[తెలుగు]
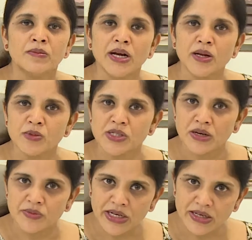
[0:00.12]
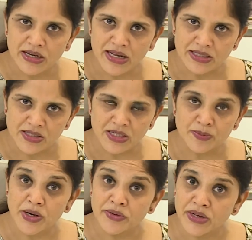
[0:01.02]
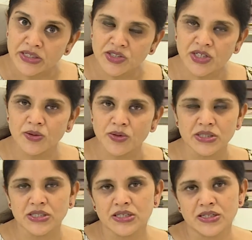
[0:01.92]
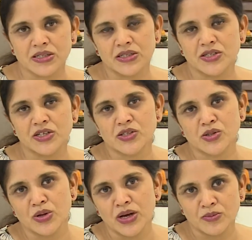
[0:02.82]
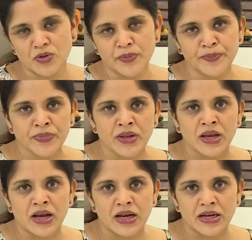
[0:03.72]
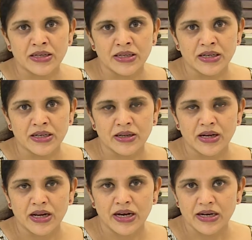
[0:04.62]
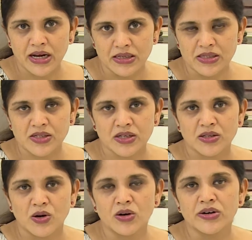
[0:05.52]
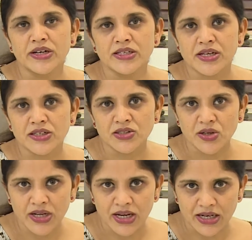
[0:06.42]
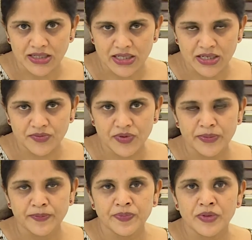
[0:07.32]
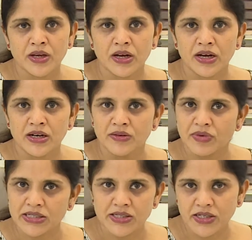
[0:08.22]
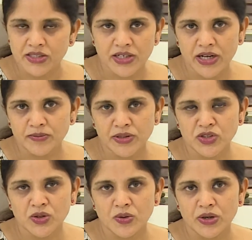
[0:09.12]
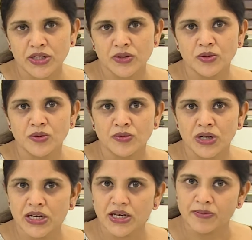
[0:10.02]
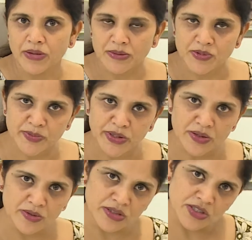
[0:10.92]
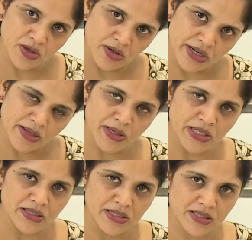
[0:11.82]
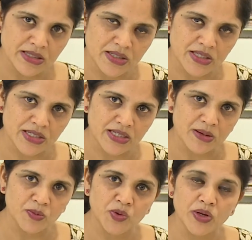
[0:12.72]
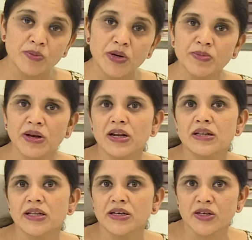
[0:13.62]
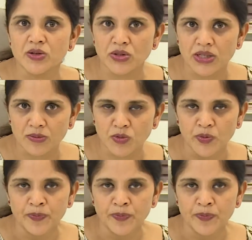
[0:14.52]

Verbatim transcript: మనము సర్వైకల్ క్యాన్సర్ ప్రివెన్షన్ గురించి డిస్కస్ చేస్తున్నాము అండ్ అడాల్ట్స్ ఆల్రెడీ సెక్షువలీ యాక్టివ్ అండ్ వ్యాక్సినేషన్ వేయించుకోలేదు వాళ్ళకి ప్యాప్స్మియర్ గురించి ఆల్రెడీ మనం డిస్కస్ చేశాము ఇప్పుడు పిల్లల దగ్గరికి వద్దాము